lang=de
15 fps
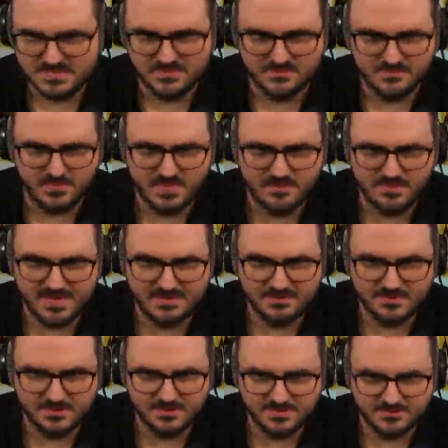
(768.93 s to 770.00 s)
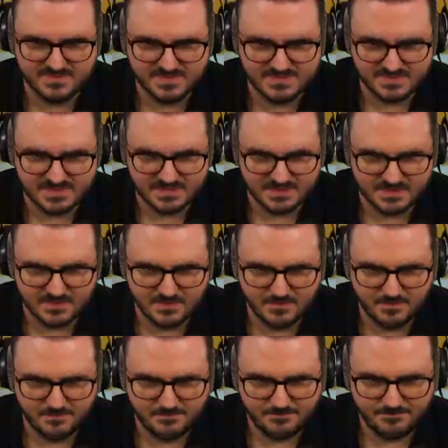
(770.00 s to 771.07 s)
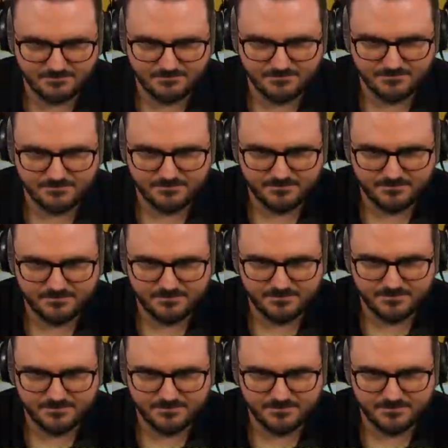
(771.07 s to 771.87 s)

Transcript: ein Fundament könnte man fast sagen, genau. Hm.